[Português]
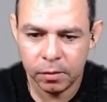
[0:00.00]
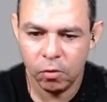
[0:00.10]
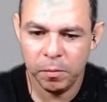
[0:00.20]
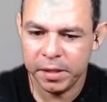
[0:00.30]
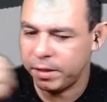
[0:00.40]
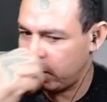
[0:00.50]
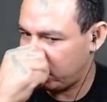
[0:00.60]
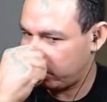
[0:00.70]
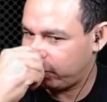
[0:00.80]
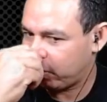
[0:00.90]
cometer o
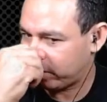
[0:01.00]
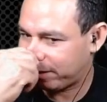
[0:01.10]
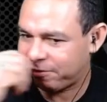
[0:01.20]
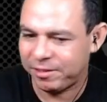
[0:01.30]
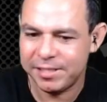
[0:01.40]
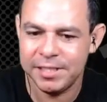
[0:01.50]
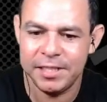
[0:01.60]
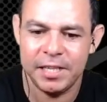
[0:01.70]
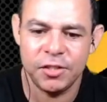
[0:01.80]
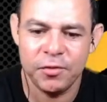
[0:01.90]
erro de voltar a fase
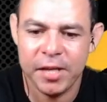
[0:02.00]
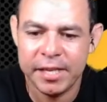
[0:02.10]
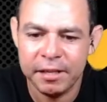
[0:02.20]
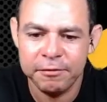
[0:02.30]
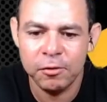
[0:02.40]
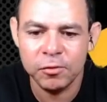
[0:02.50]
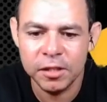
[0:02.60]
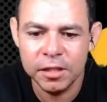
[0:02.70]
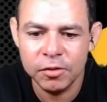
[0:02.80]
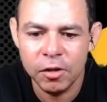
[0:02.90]
inteira. Deixa eu ver o que, que tá
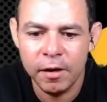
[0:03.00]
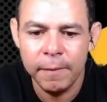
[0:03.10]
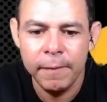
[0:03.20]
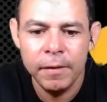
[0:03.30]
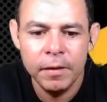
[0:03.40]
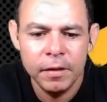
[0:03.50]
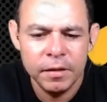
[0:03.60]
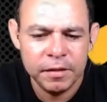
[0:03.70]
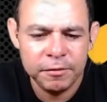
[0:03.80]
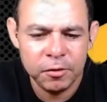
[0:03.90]
faltando, ó.
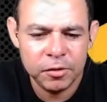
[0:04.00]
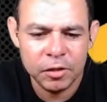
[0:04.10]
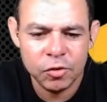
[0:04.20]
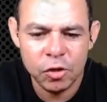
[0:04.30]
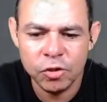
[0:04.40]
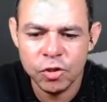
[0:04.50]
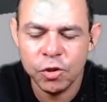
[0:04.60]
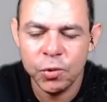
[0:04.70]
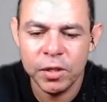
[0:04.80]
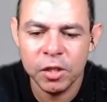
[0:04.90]
Tá faltando só
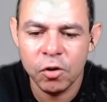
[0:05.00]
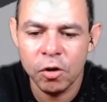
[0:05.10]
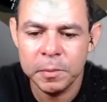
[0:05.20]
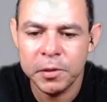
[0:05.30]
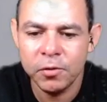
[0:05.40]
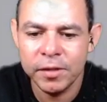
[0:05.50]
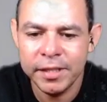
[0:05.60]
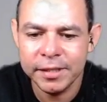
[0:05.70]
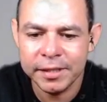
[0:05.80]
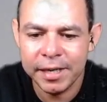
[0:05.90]
destruir o helicóptero e
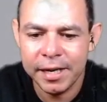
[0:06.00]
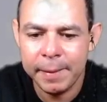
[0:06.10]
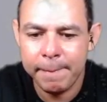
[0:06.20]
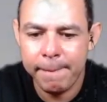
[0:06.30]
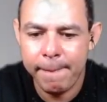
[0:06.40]
entrar